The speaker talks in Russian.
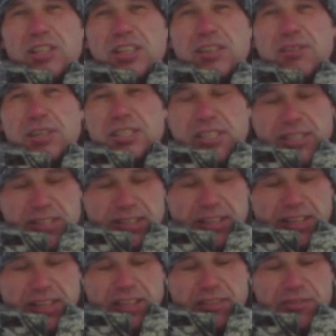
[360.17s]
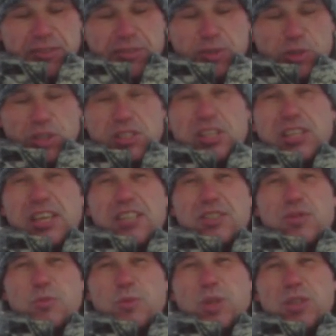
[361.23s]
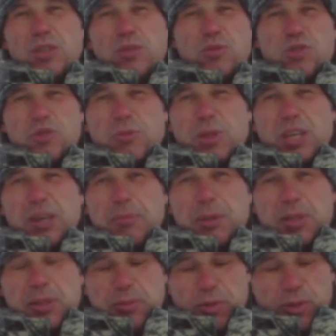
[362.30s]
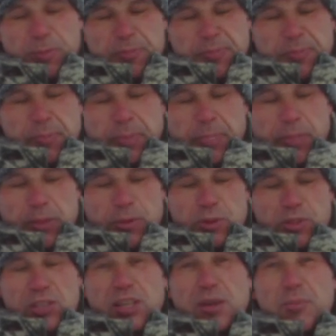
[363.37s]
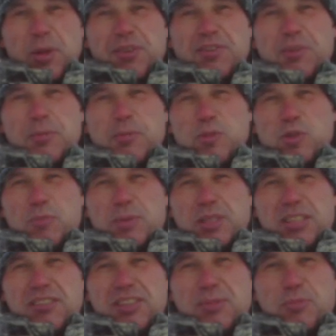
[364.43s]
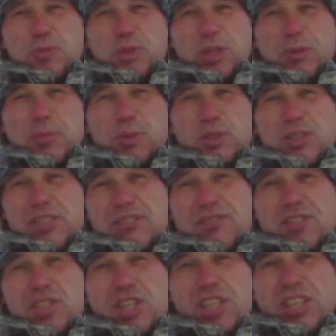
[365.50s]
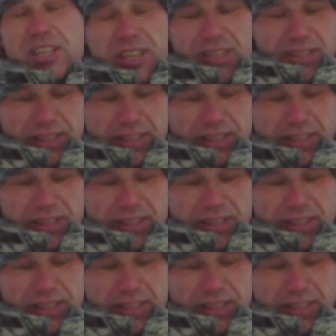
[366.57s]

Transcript: не для вас. Вы все это знаете, умеете лучше меня, поэтому, ну, не знаю, мои фильмы, может быть, для вас будут как просто развлечение.